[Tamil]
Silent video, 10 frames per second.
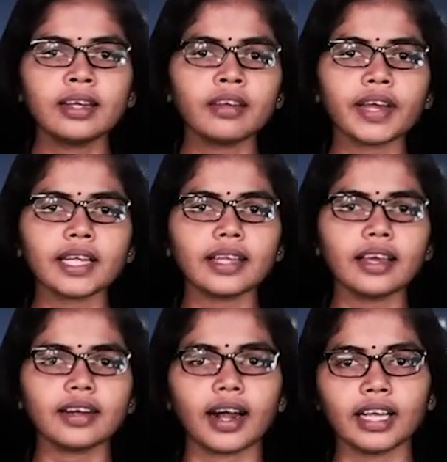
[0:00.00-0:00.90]

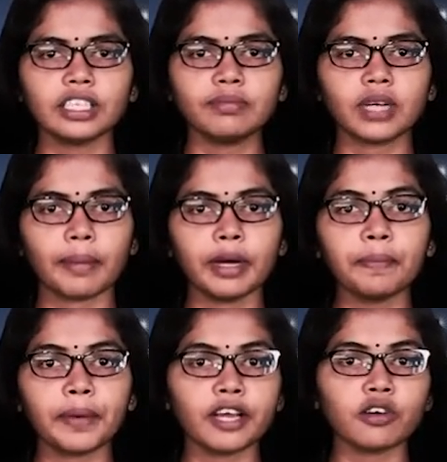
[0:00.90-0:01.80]
நிறுவனத்தை நடத்தும்
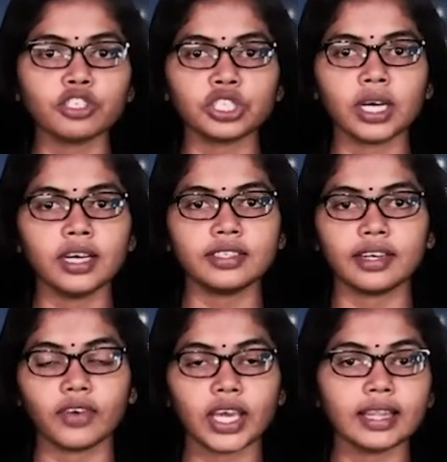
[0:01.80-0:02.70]
நபர் பிரிகோஜின்
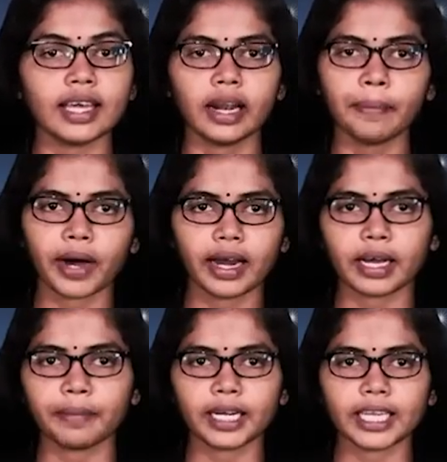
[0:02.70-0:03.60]
என்ற ரீதியில்
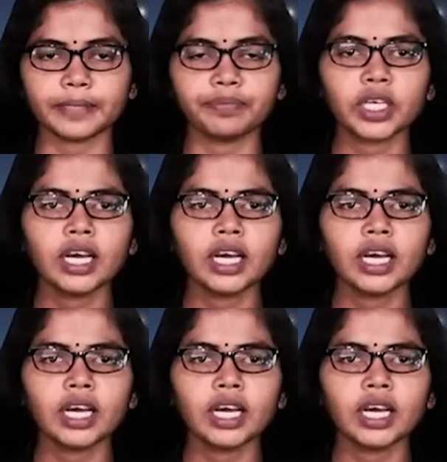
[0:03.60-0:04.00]
பார்க்கப்பட்டது